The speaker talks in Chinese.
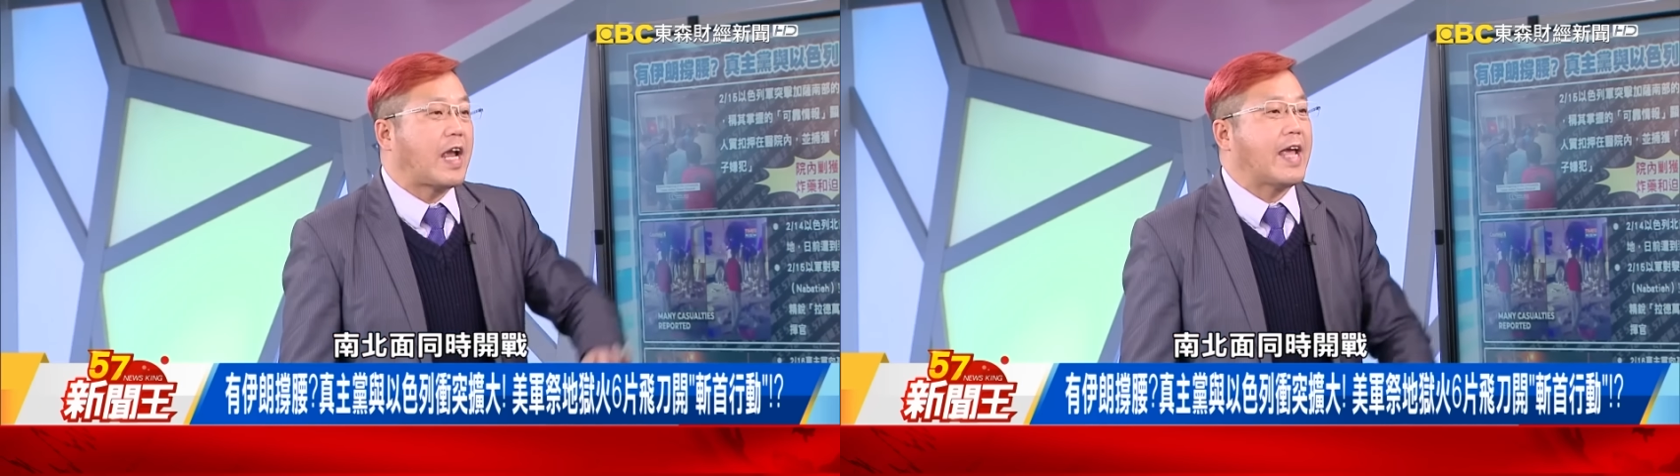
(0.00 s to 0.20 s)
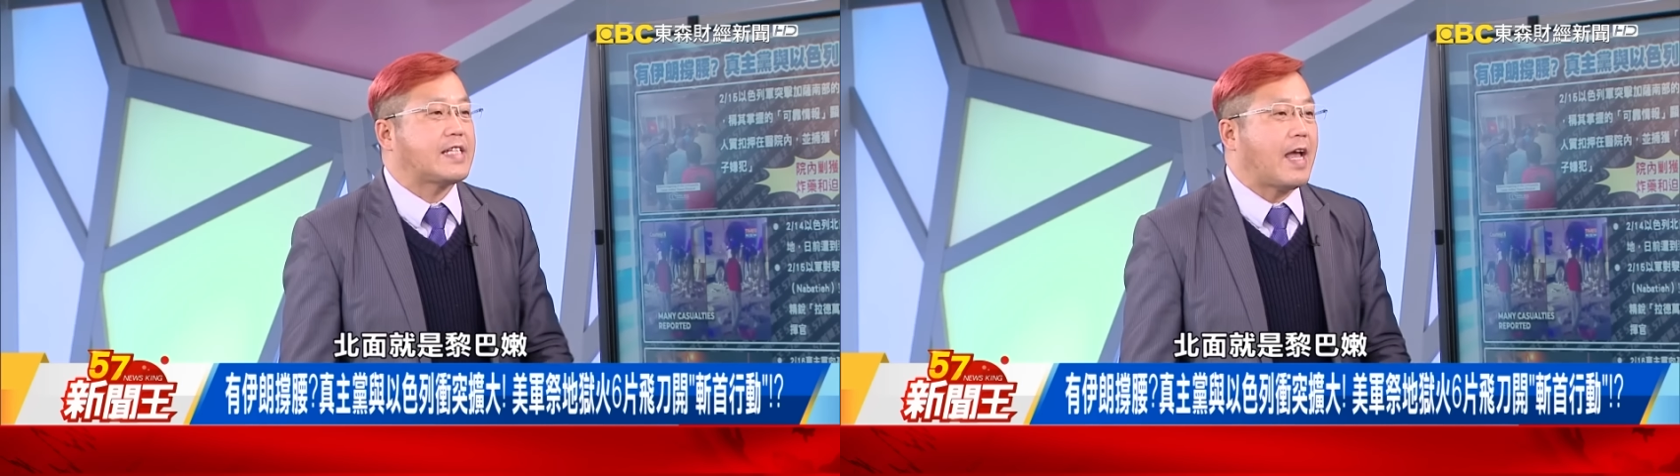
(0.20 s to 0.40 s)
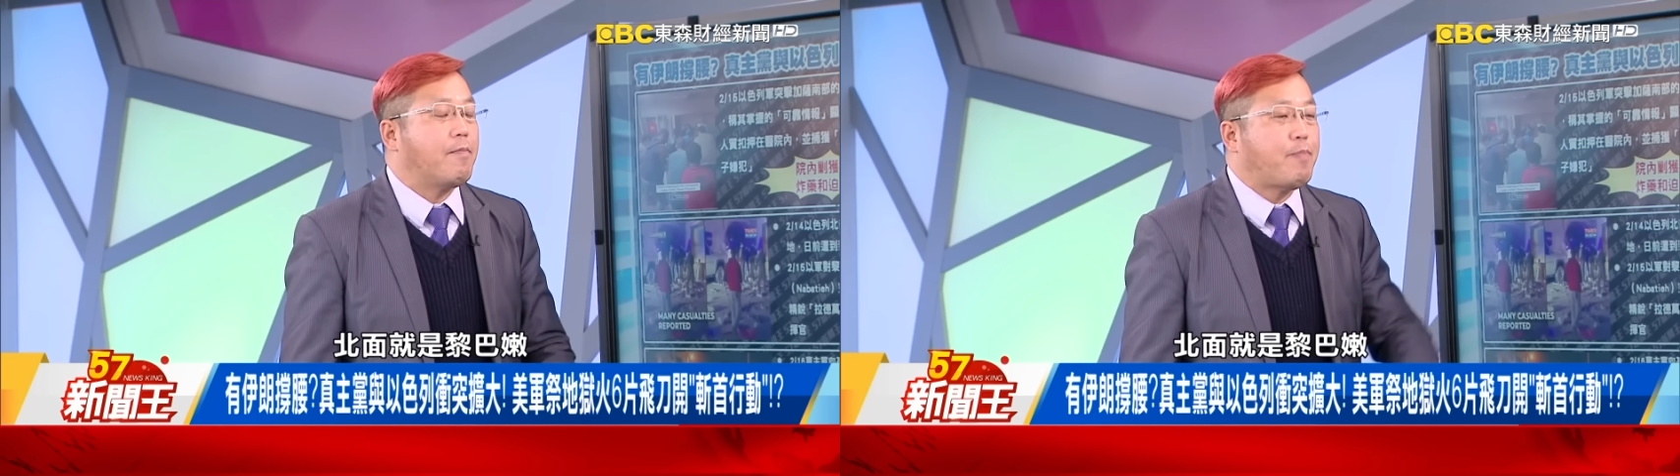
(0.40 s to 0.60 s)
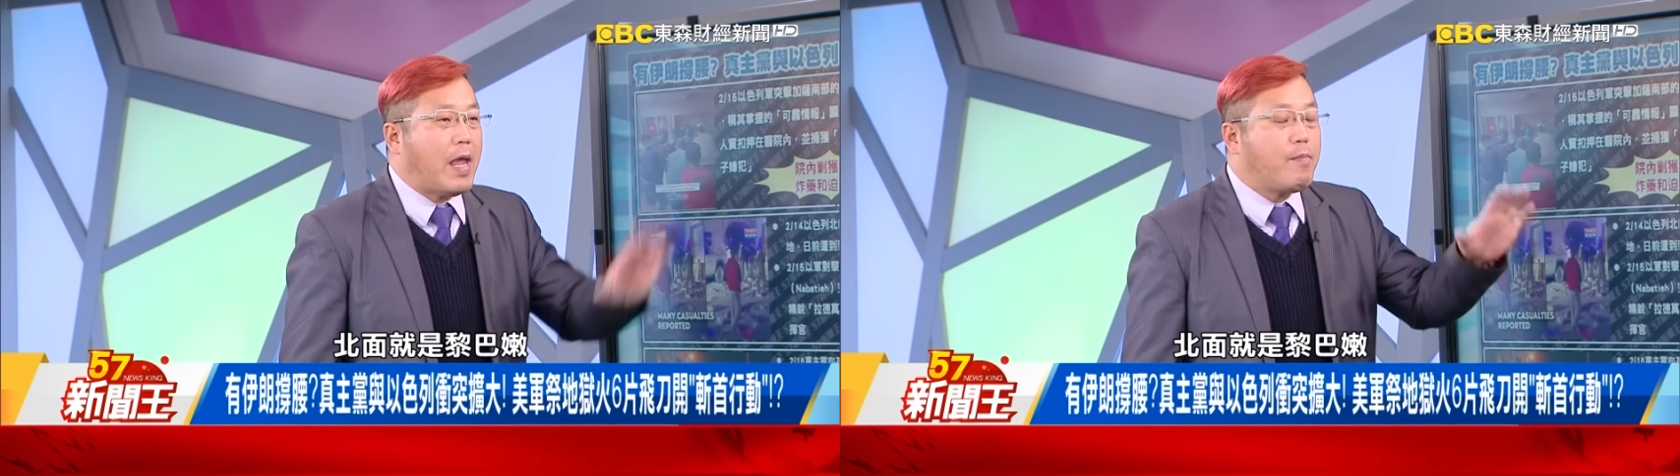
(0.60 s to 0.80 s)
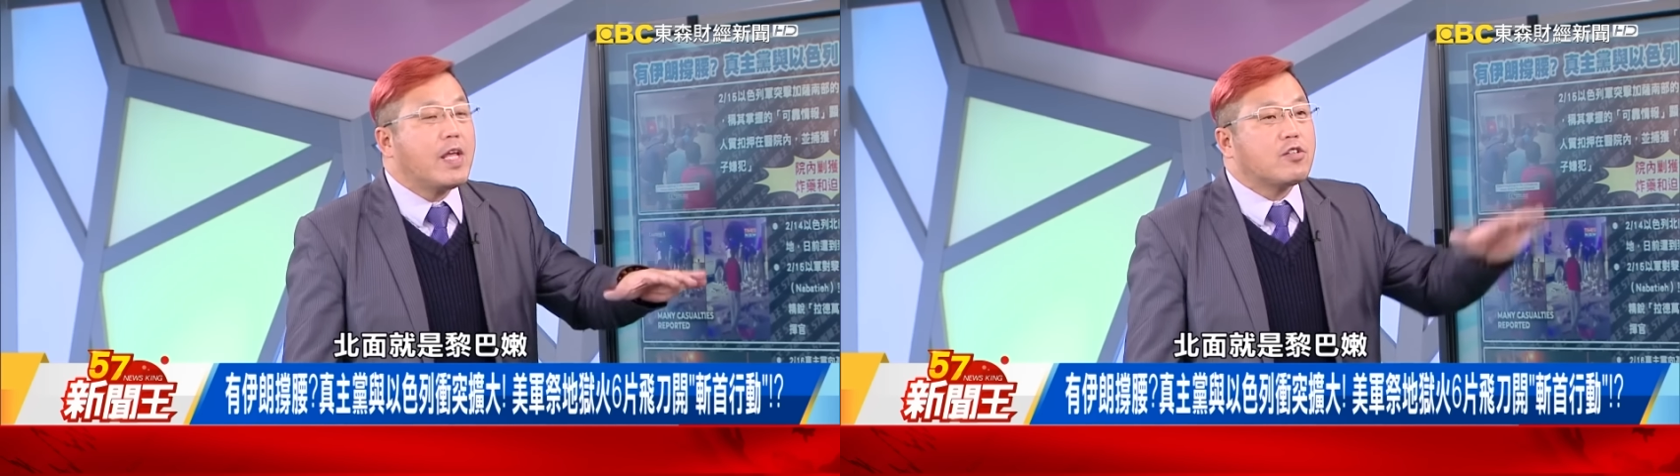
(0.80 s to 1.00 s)
开战，
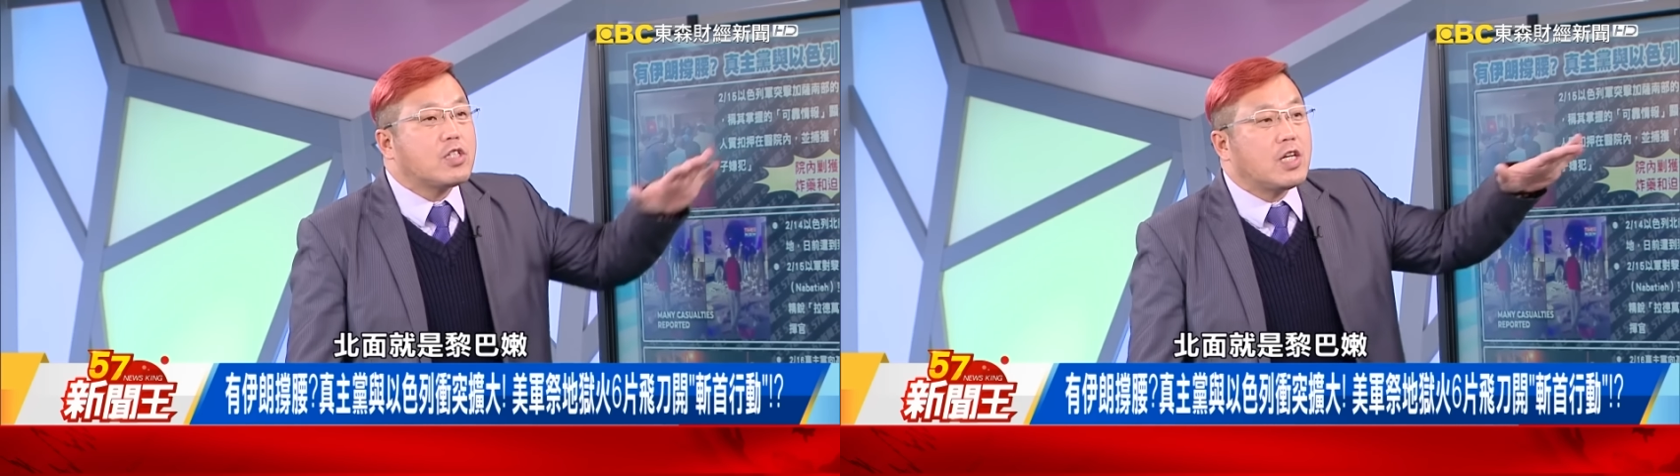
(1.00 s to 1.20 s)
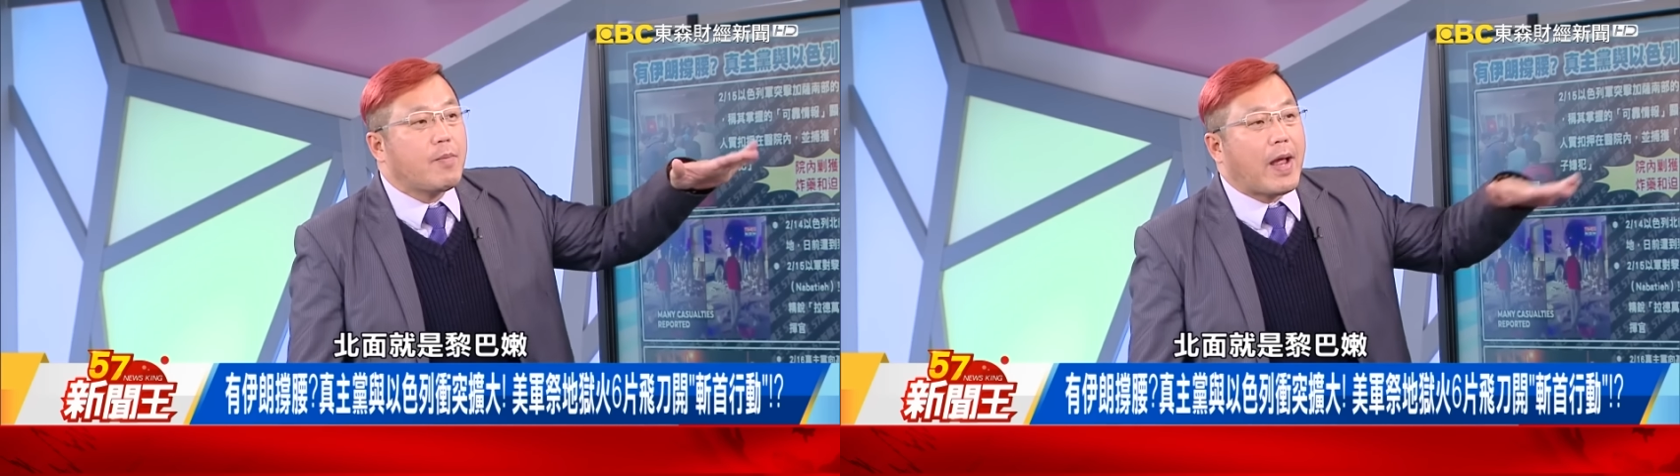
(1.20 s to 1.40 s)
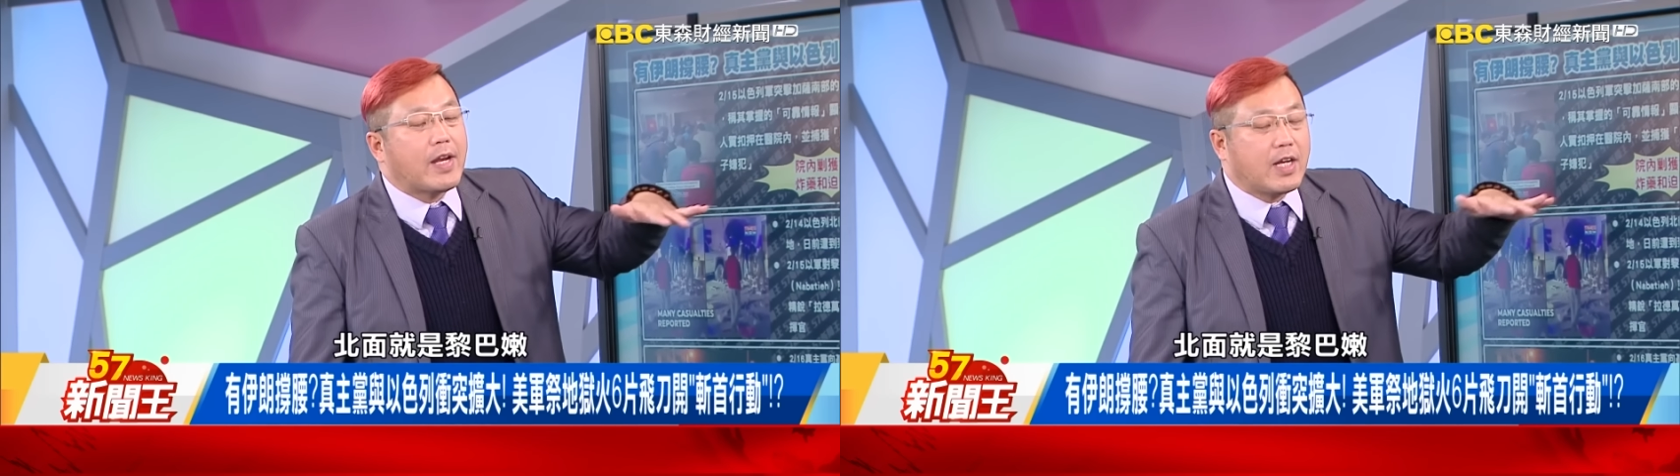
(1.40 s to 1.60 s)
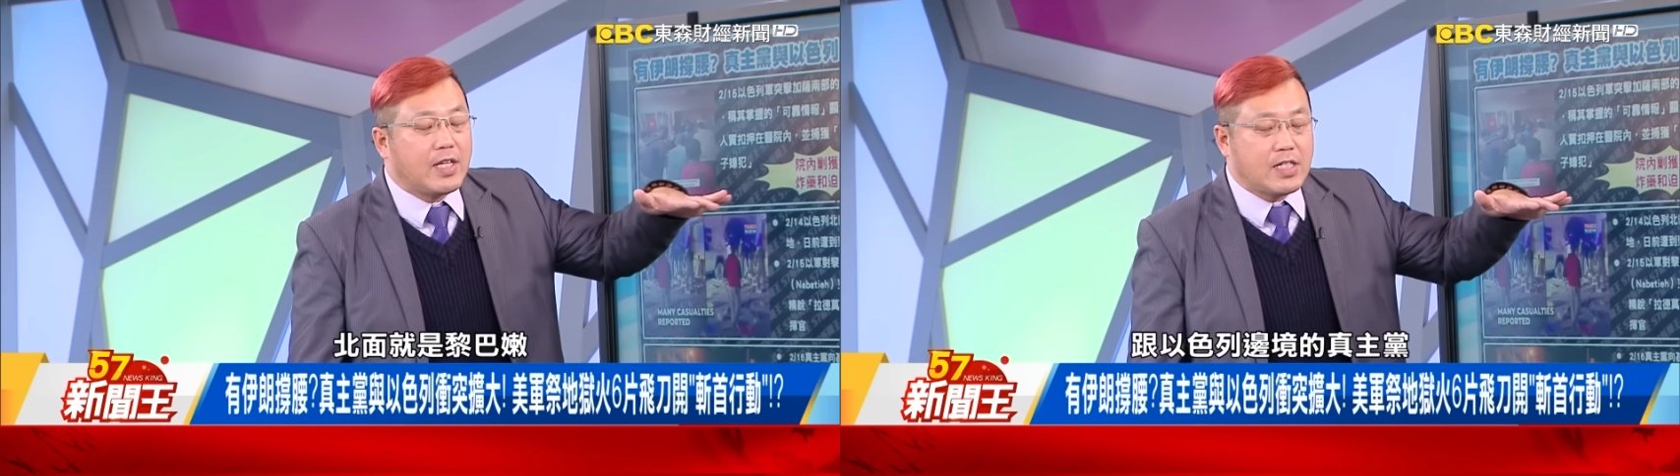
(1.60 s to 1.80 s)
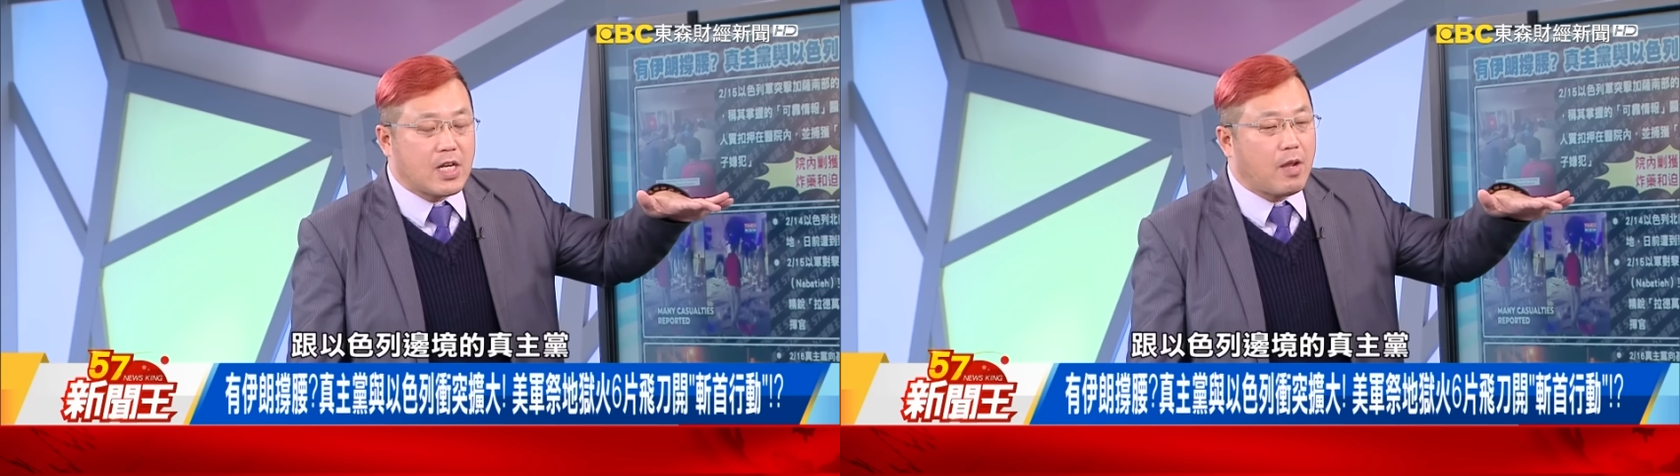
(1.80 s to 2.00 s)
北面就是黎巴嫩跟
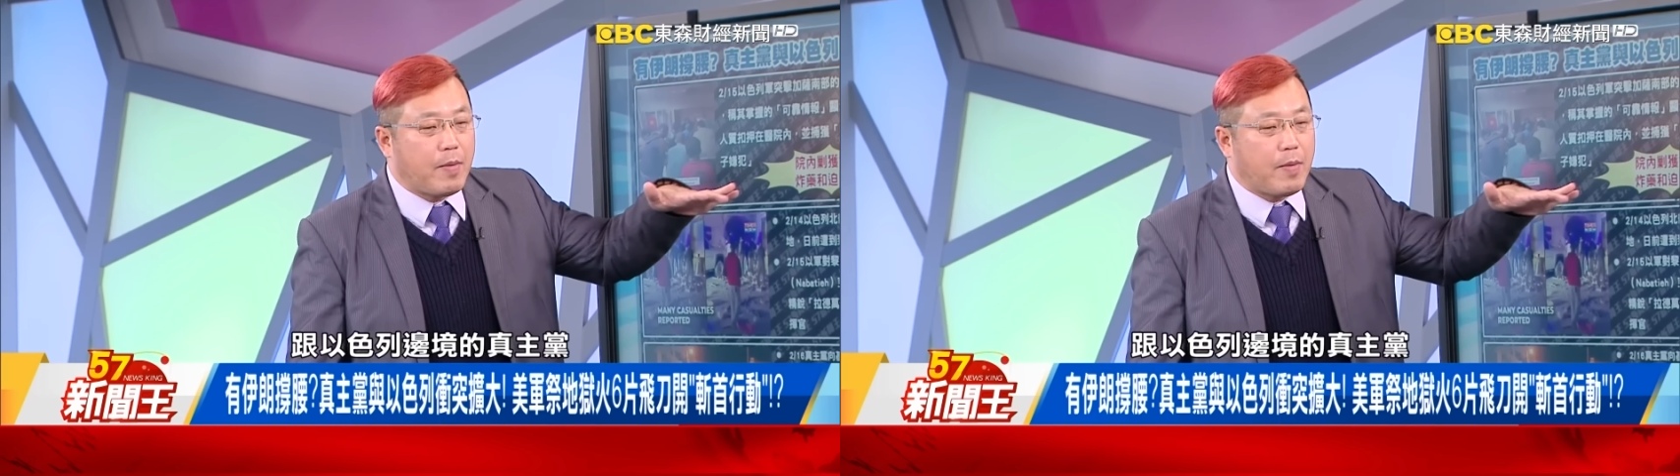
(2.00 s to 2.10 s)
以色列